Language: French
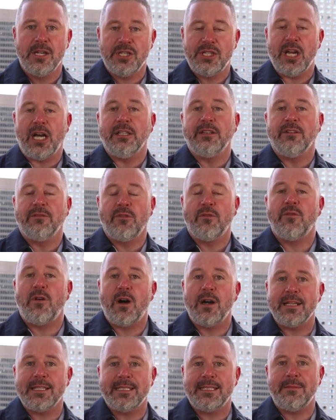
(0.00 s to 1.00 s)
J'ai hâte de vous
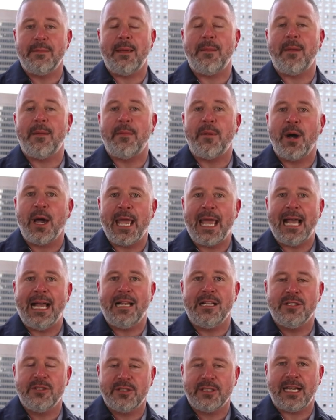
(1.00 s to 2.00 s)
voir ici même à
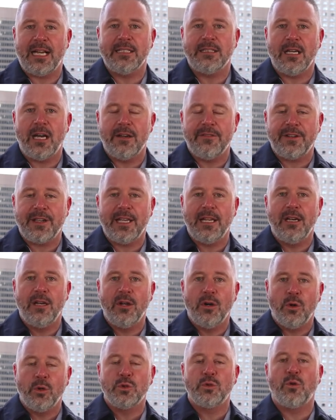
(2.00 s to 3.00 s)
Montréal du 30
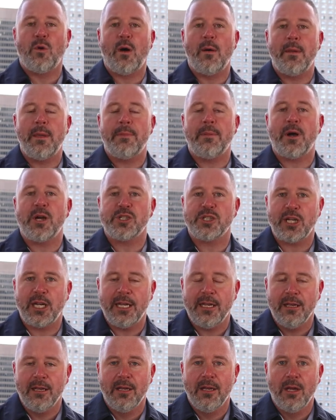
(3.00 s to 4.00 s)
avril au 3 mai prochain,